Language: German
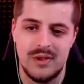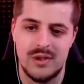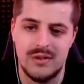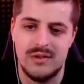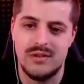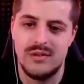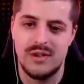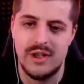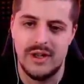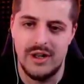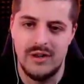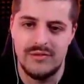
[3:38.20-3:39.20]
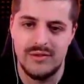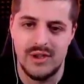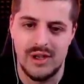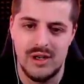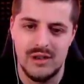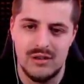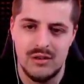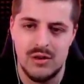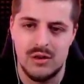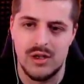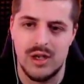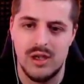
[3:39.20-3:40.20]
Das ist 11, ja.
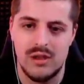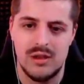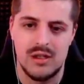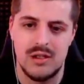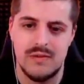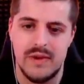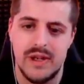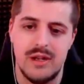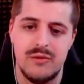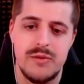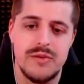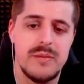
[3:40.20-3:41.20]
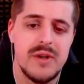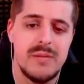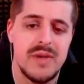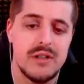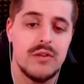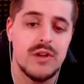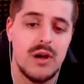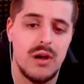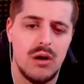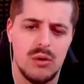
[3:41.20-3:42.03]
Okay, dann geht's weiter. Also, wir müssen immer eine Matheaufgabe...